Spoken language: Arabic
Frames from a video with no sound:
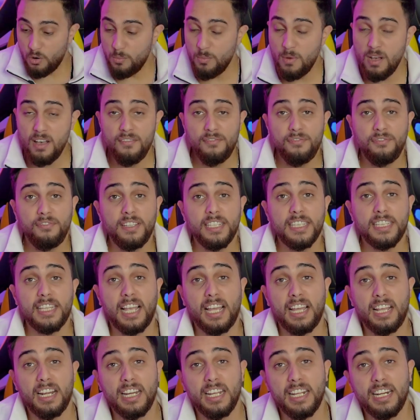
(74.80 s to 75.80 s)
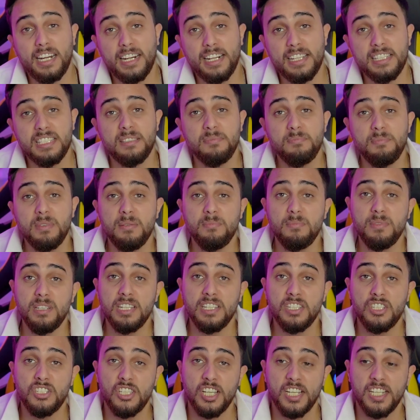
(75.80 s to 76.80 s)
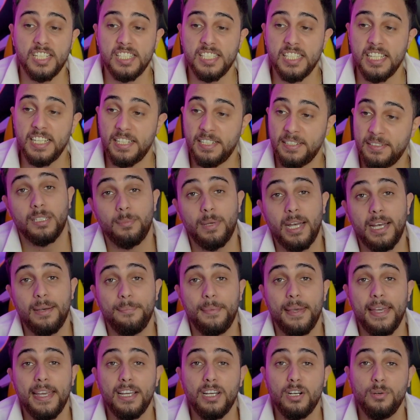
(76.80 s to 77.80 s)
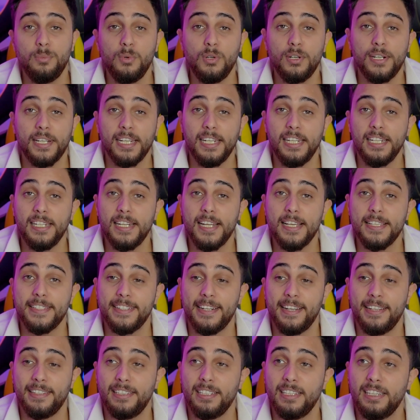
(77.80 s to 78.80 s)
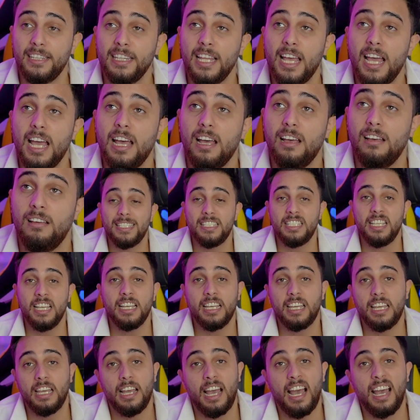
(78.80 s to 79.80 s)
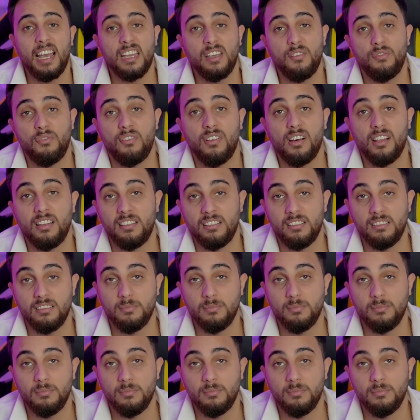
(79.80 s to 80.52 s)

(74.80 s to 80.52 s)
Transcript: وما في تقرير رسمي من الشخصين طبعا بهيك امور كل الناس رح تطلع بس هيك حكي فاضي